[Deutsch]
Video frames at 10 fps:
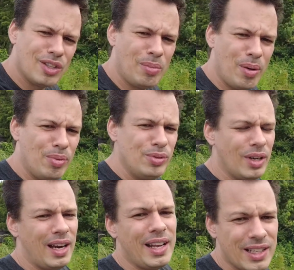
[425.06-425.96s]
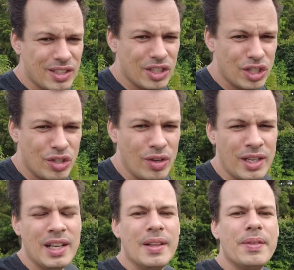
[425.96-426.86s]
Sommerblüher leider
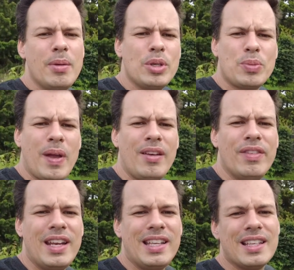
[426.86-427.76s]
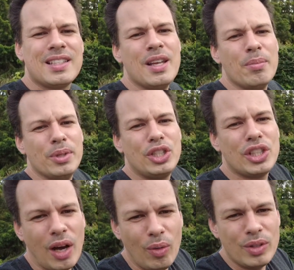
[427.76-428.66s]
zerstört. Dementsprechend werde ich jetzt mit
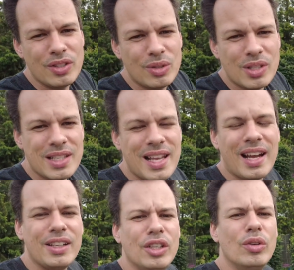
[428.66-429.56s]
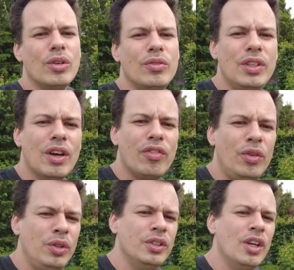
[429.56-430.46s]
Stauden sozusagen die Lücken wieder
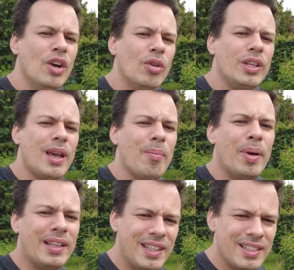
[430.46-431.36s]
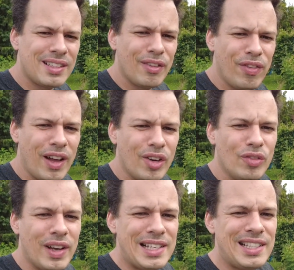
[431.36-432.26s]
füllen. Und ich habe ein paar Tests gefahren
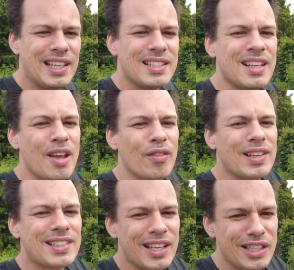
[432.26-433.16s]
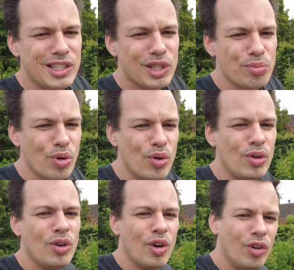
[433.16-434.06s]
und weiß, weiß jetzt, was Kaninchen
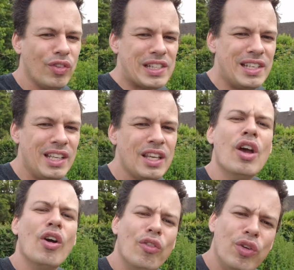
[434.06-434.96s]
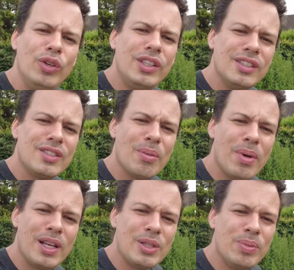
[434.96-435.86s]
mögen und was nicht. Funkchen zum
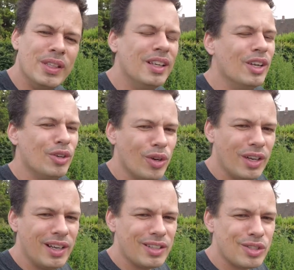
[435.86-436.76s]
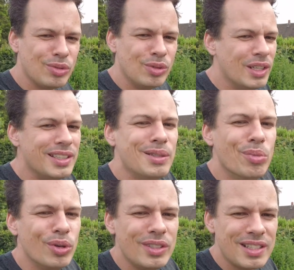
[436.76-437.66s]
Beispiel gehören dazu, die
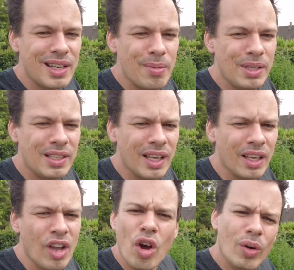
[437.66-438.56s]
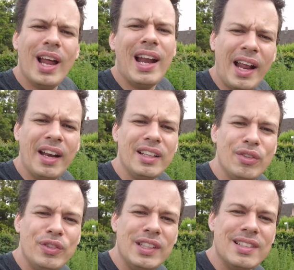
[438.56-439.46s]
mögen sie nämlich nicht. Und alle anderen
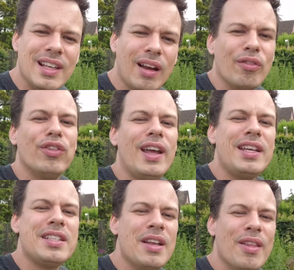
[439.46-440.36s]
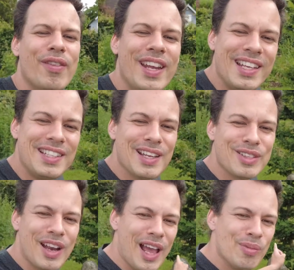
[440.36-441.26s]
giftigen Sachen. Vielleicht werde ich da
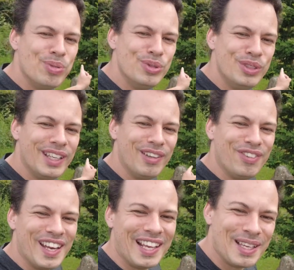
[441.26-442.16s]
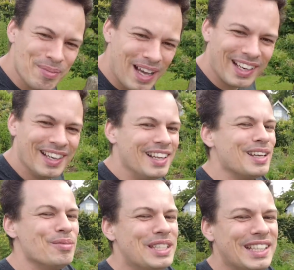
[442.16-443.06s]
so eine Art blühende Giftecke machen,
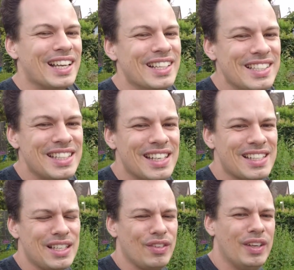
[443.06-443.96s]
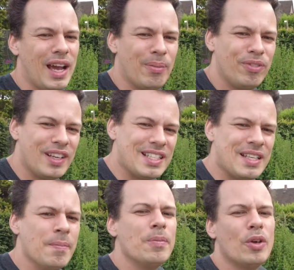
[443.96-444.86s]
damit die Kaninchen das nicht wieder
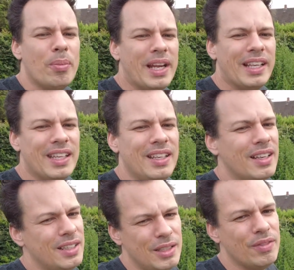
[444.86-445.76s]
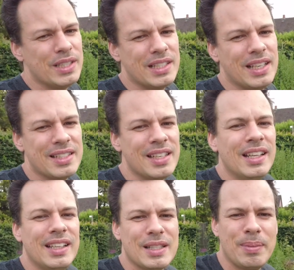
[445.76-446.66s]
abfressen. Und meine Kinder, die wissen das,
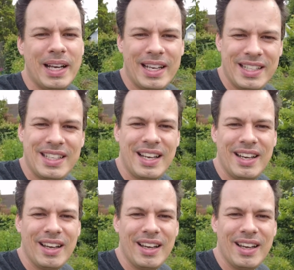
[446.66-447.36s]
dass man da nicht dran